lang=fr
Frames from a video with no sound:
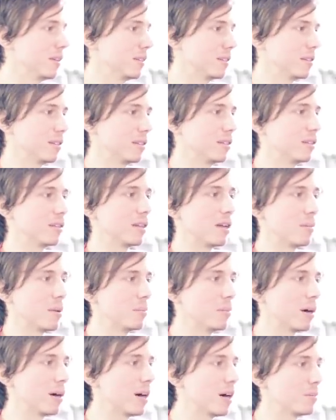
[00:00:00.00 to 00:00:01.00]
c'est la,
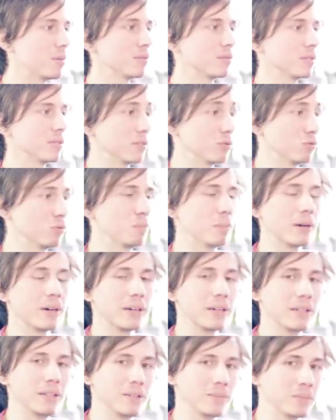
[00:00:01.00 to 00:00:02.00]
même RAM, enfin c'est tout
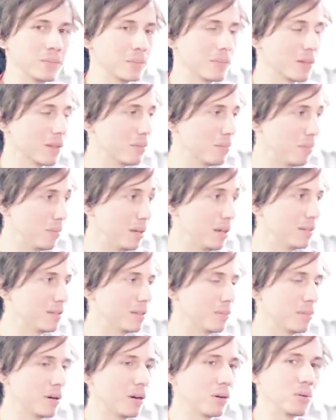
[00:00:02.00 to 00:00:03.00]
pareil, mais
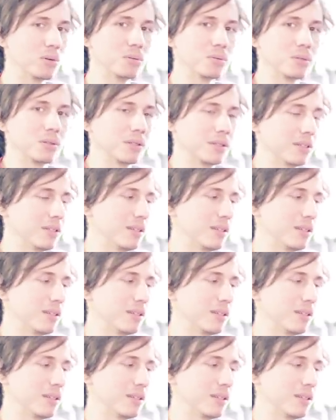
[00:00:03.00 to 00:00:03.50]
c'est pas reconnu.